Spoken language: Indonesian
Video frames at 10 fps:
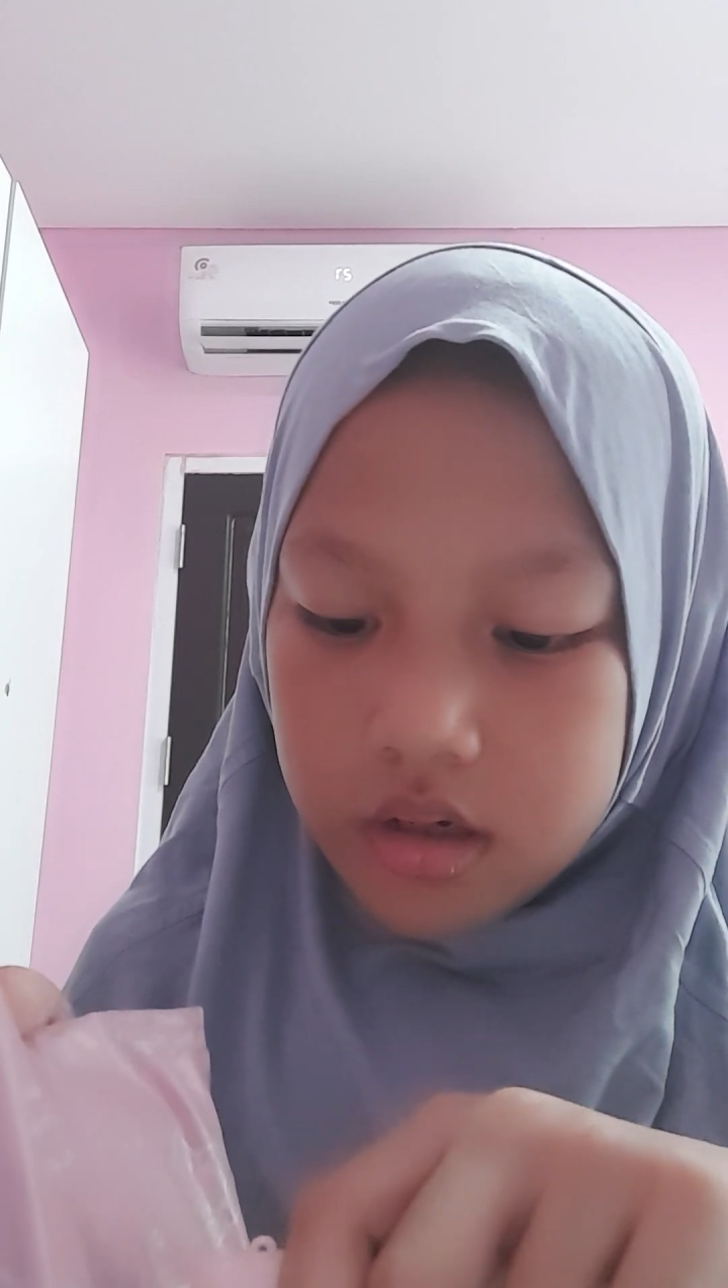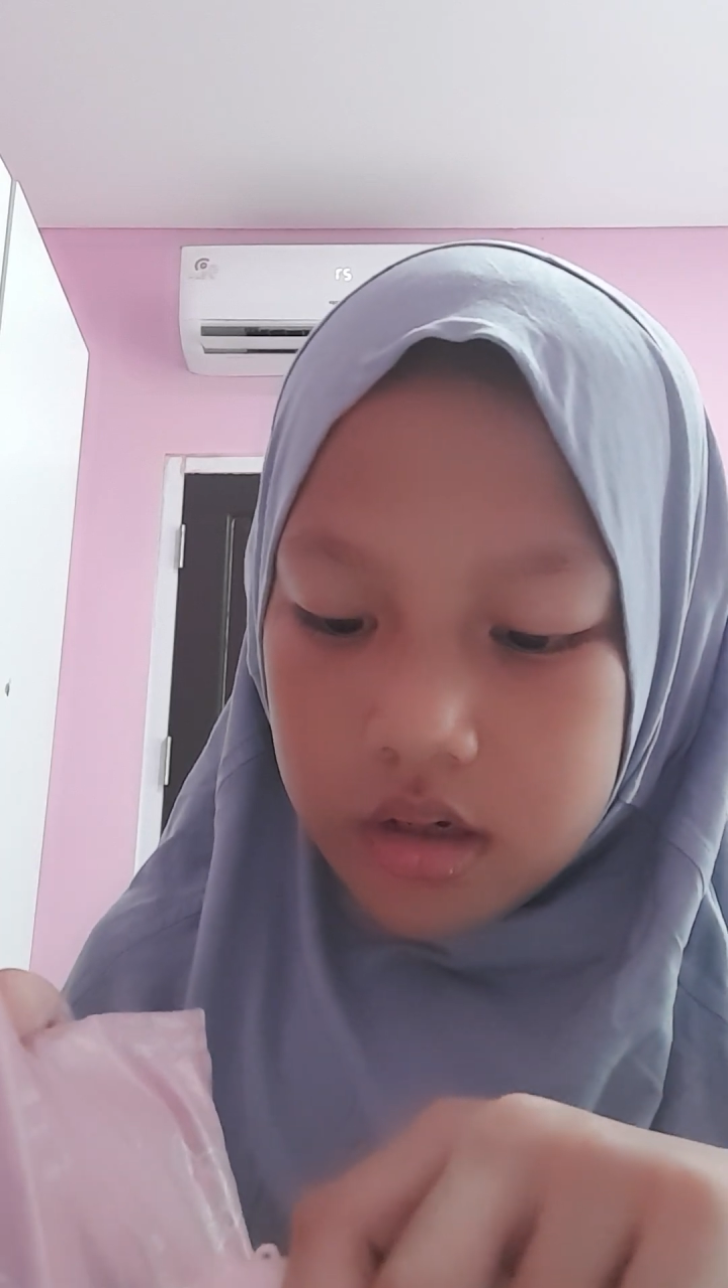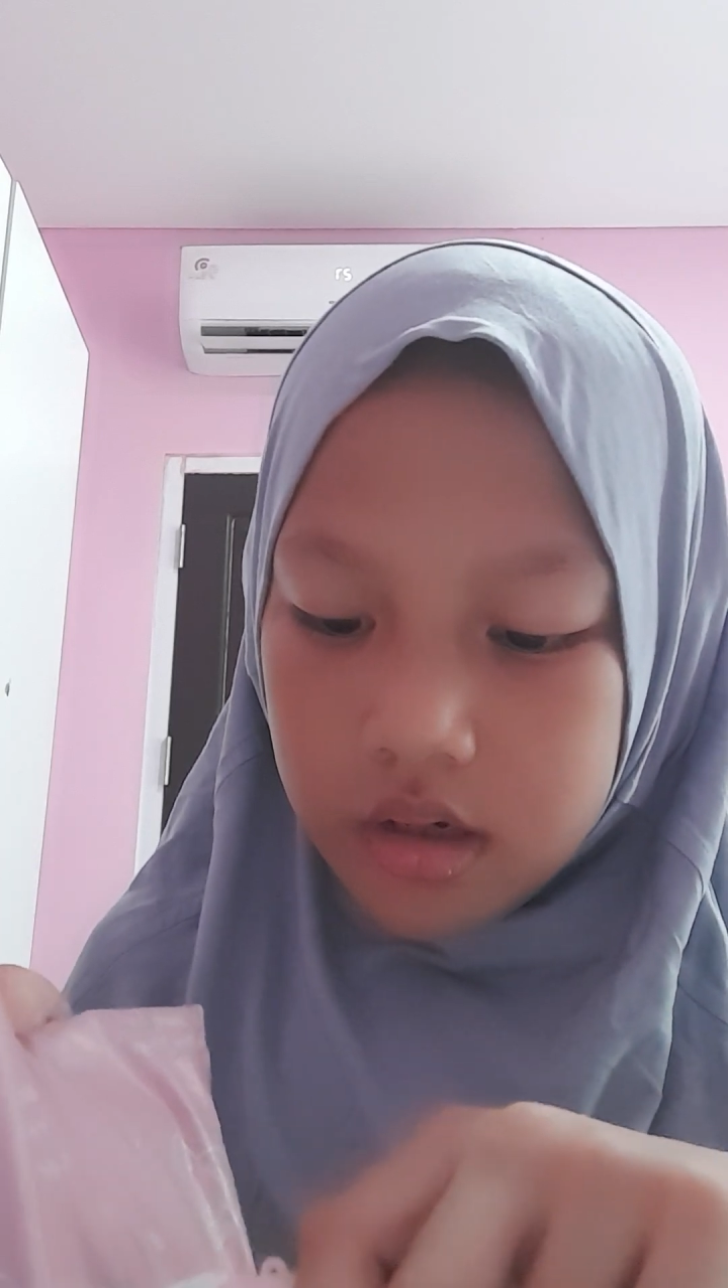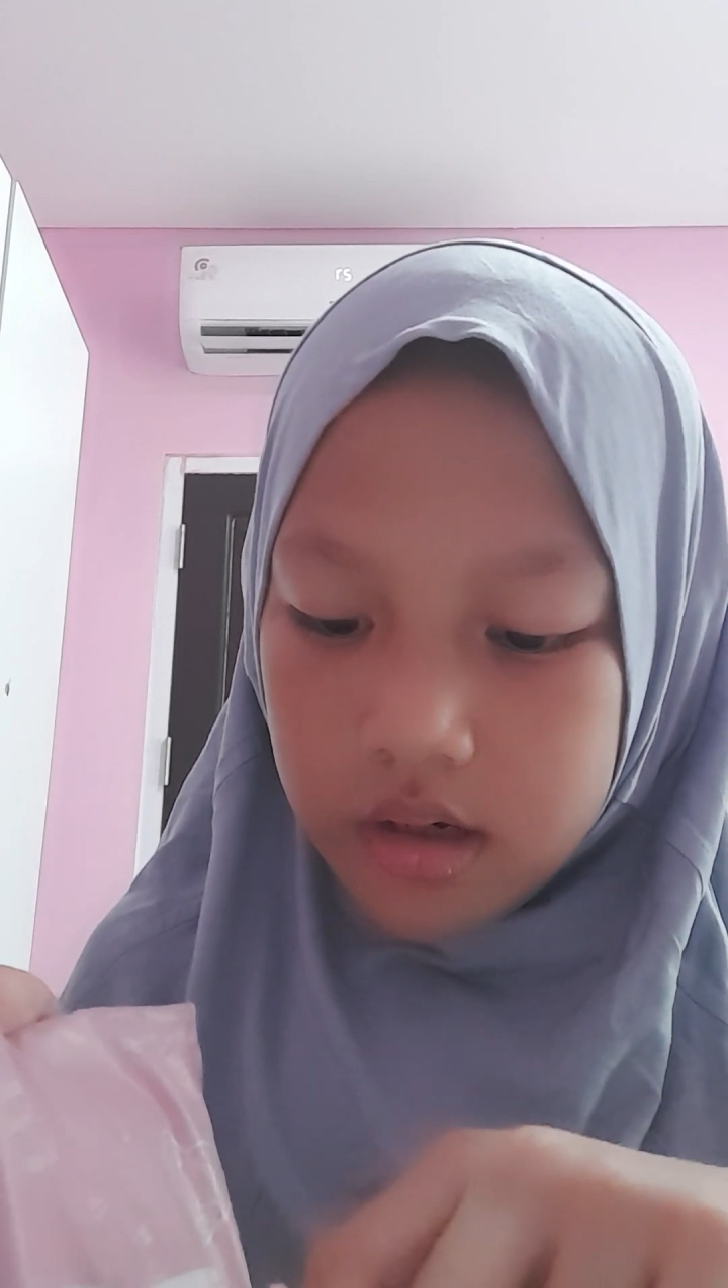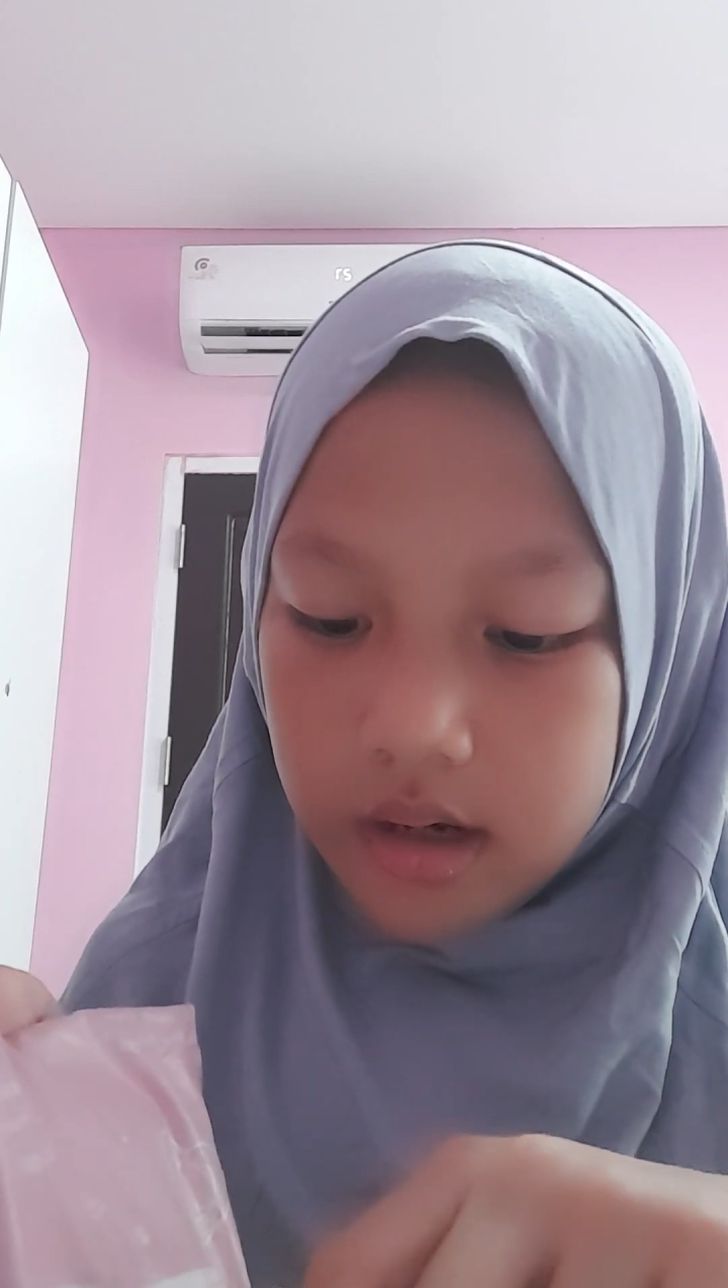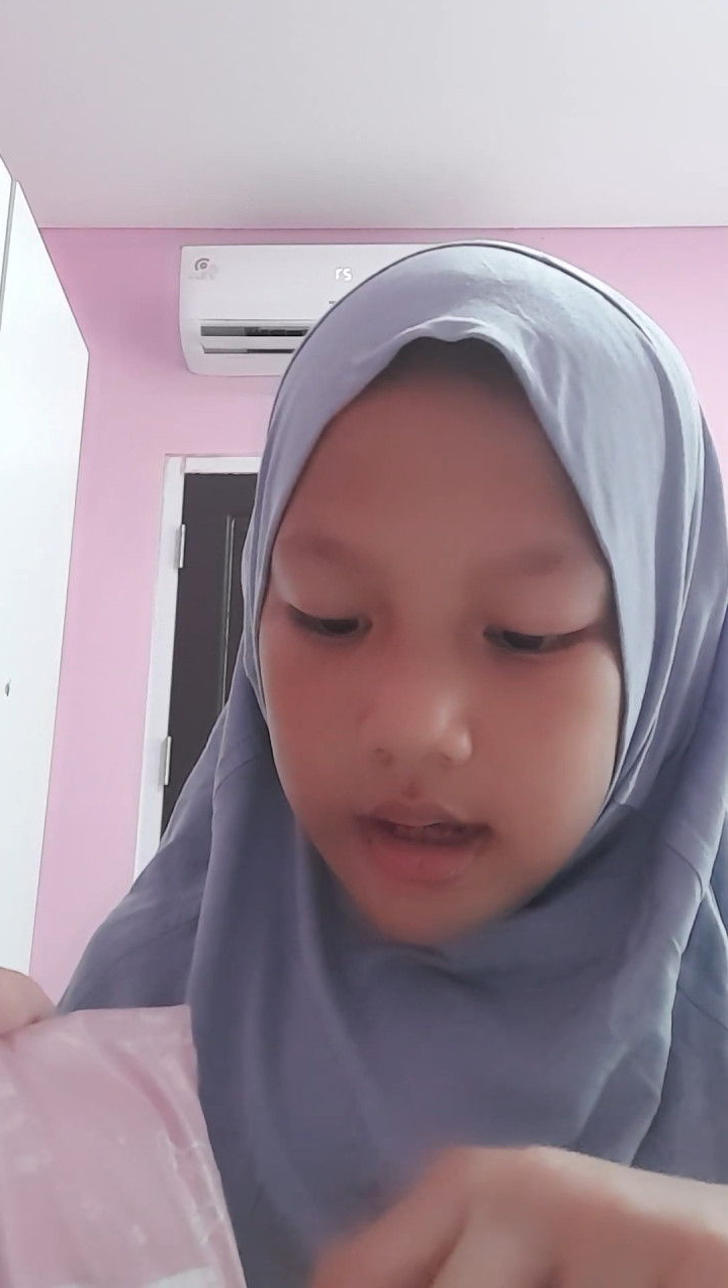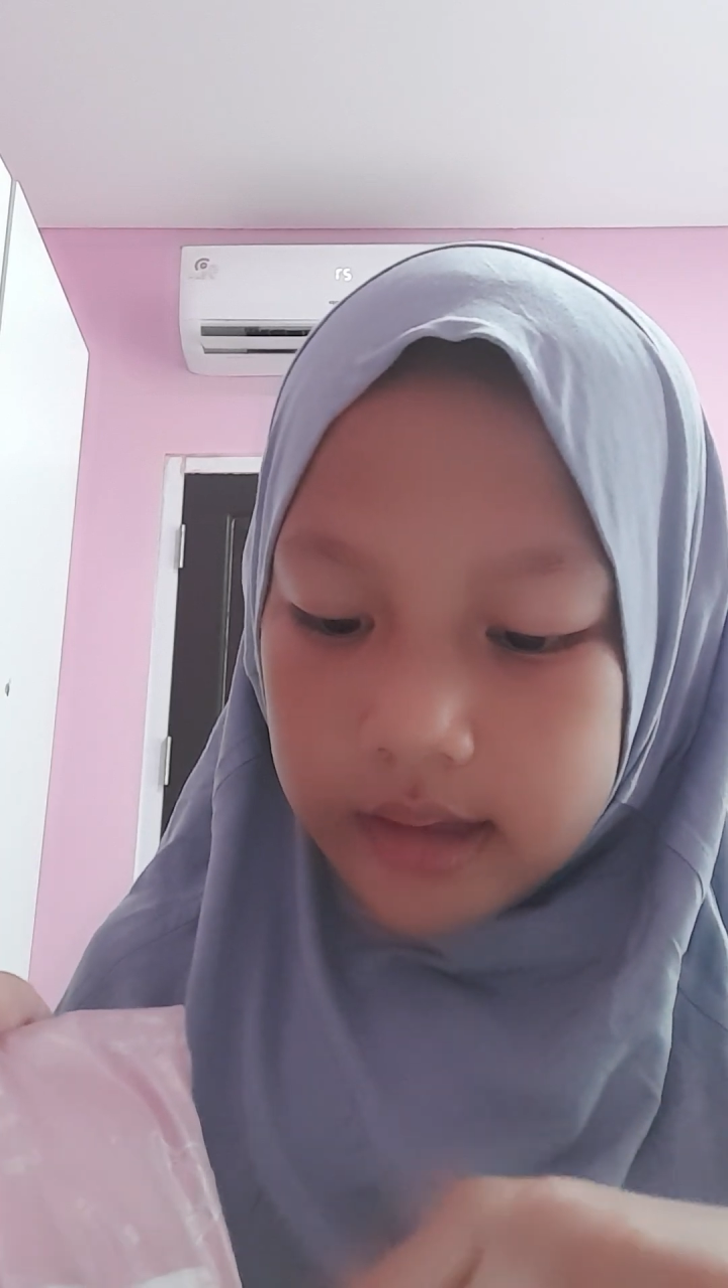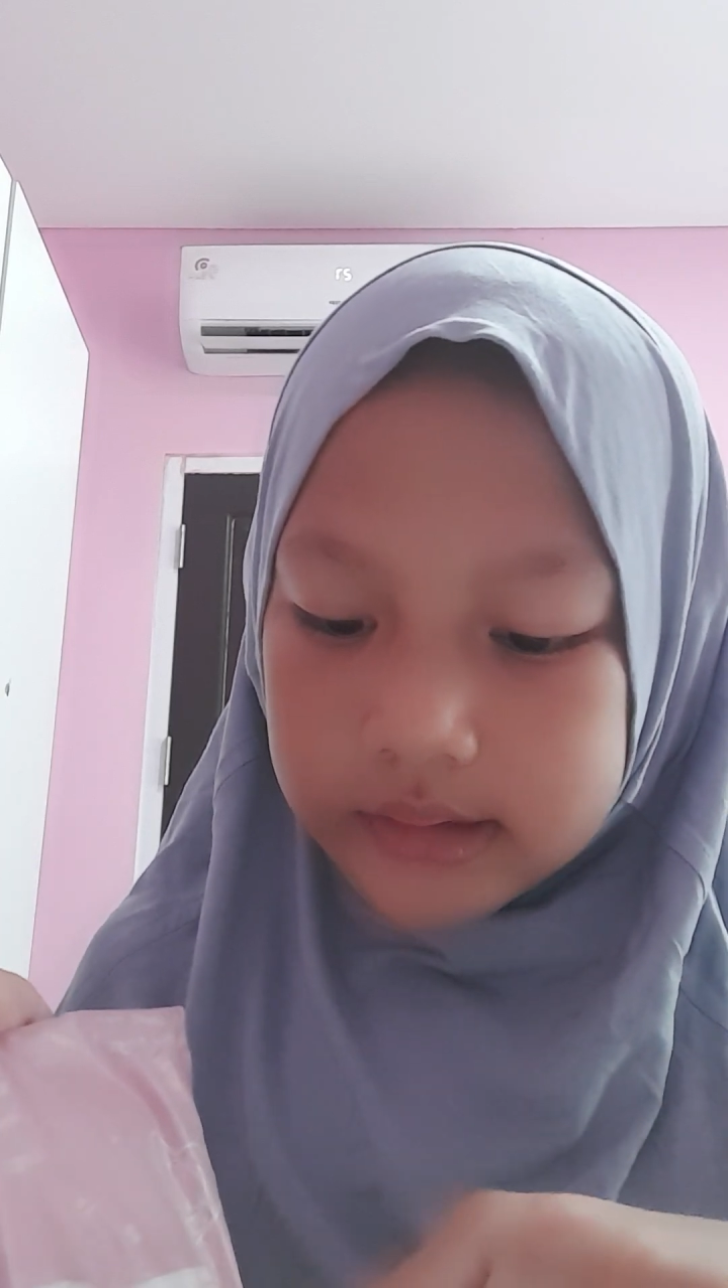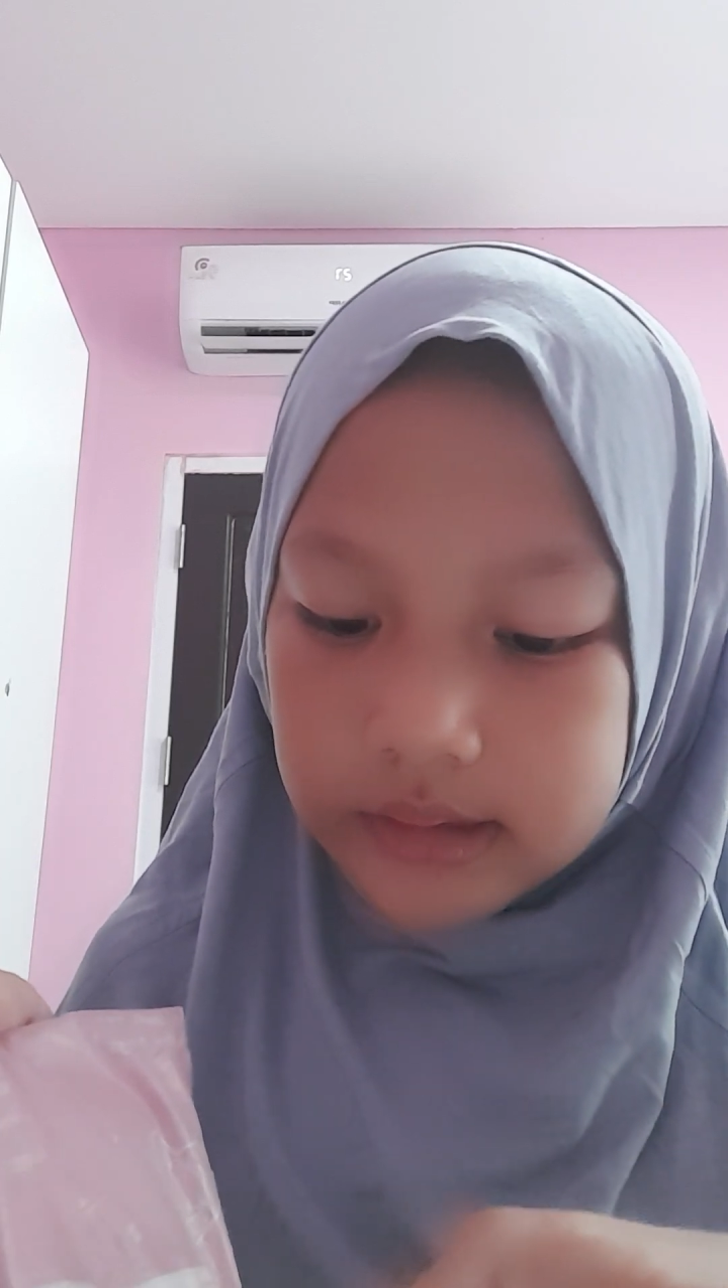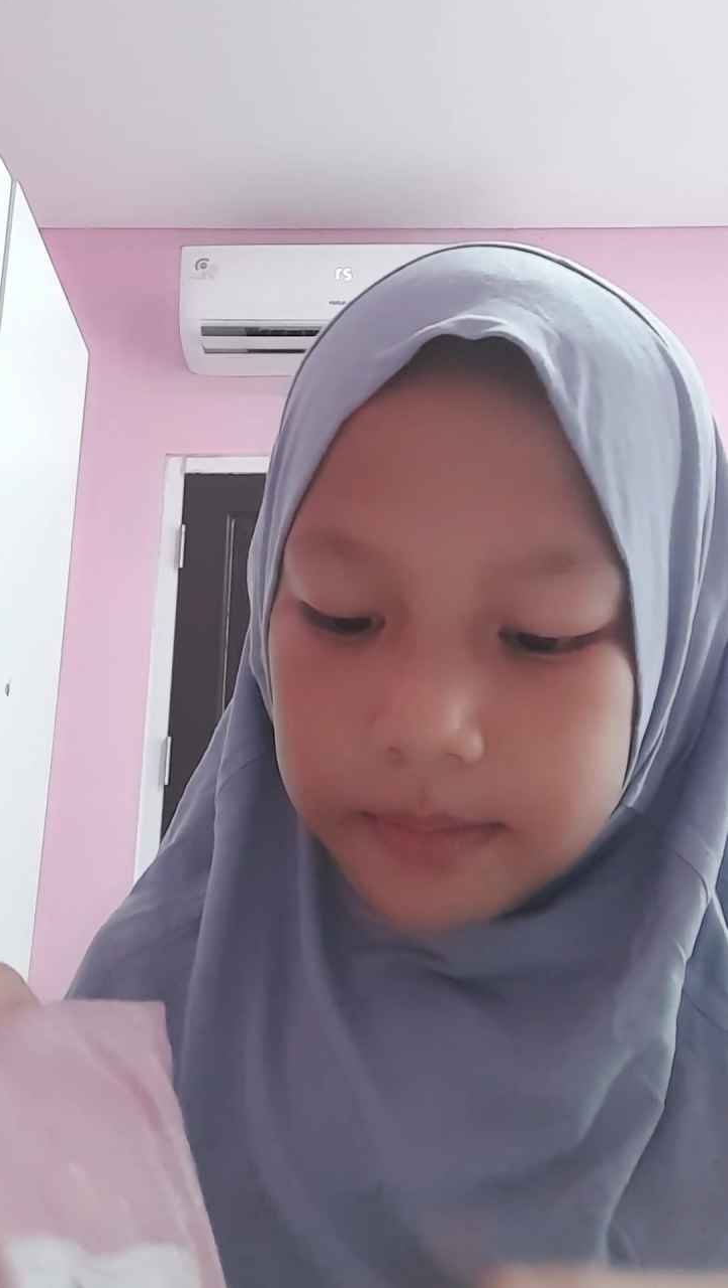ini
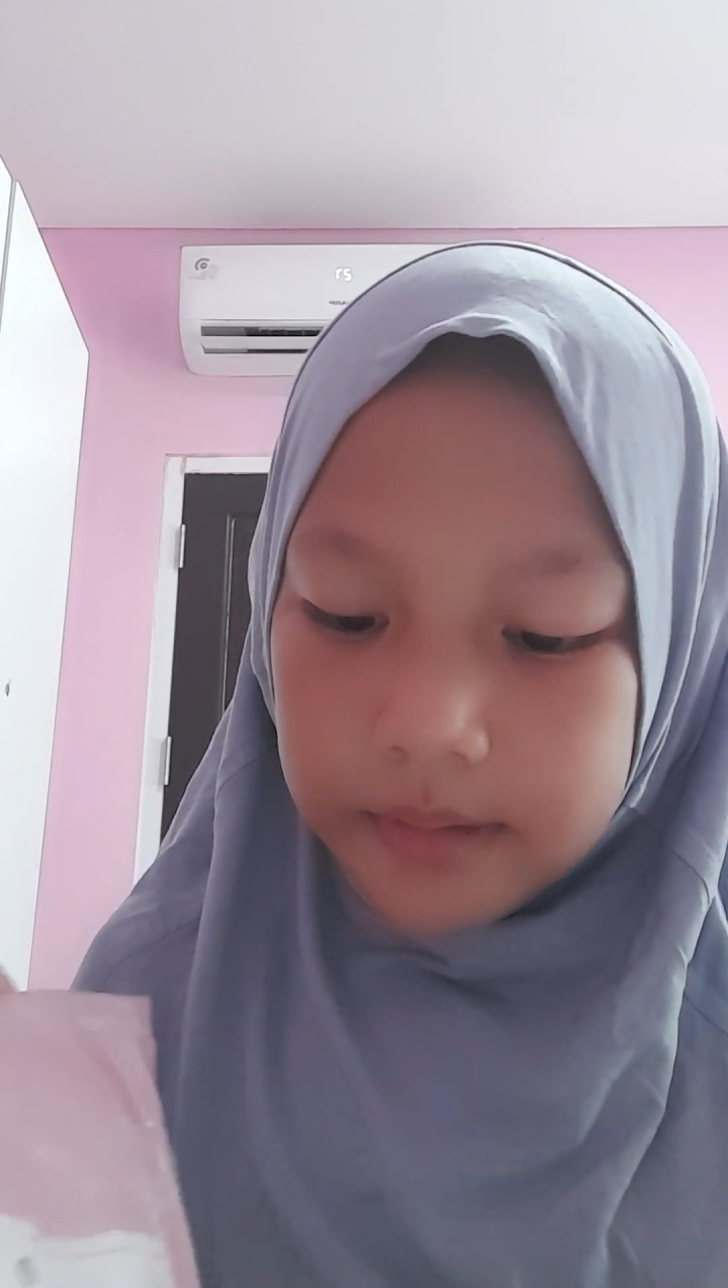katanya